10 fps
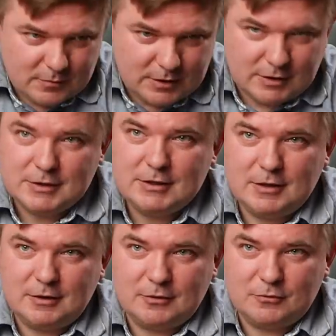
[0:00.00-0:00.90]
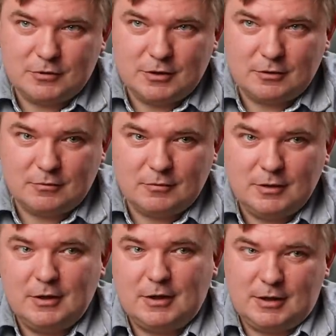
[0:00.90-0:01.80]
не сделал эту сделку.
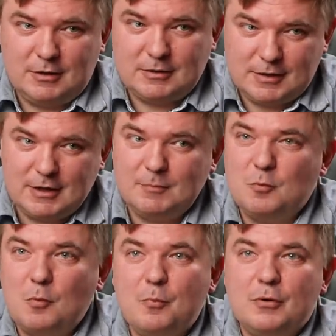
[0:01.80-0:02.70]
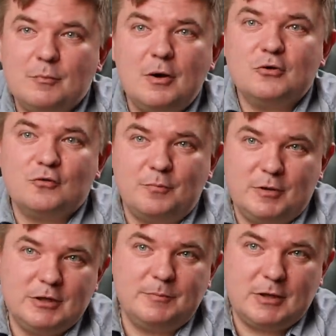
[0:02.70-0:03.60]
Хотя задним умом понимаю, что, в
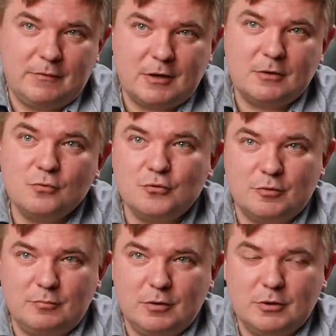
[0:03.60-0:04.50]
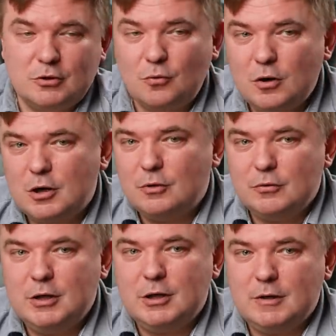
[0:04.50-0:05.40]
принципе, наверное, нужно было. Сколько
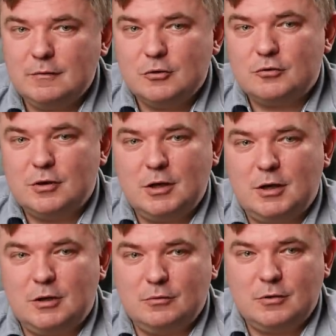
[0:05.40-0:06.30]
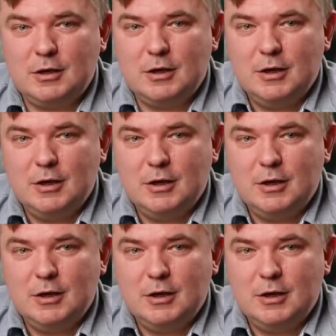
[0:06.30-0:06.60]
людей я вижу, да, которые